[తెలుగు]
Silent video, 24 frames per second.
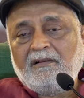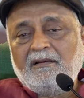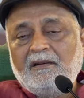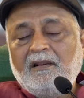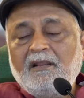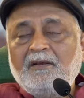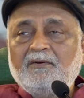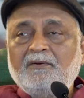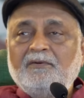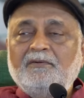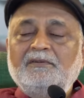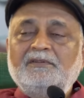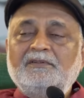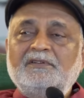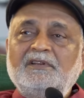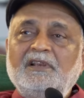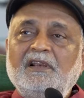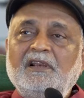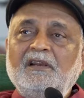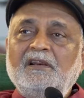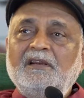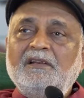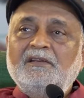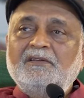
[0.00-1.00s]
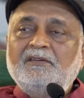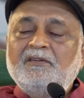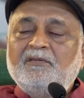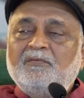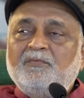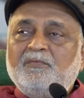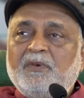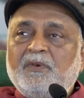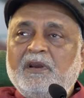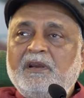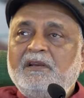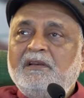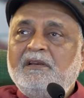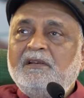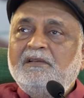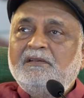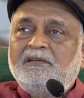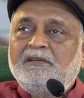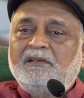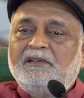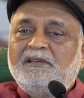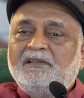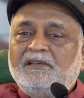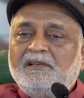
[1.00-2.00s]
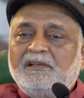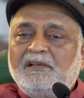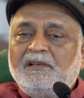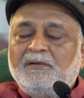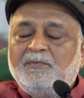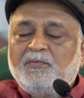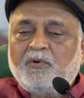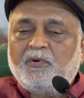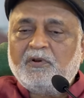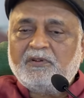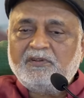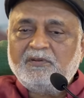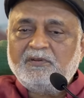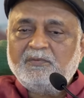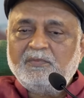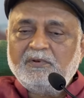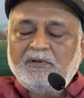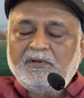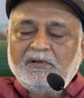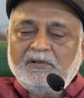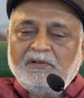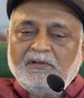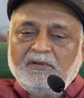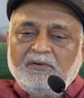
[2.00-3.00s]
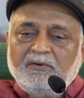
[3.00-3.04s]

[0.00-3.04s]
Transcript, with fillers: Now, stillness of mind is easily possible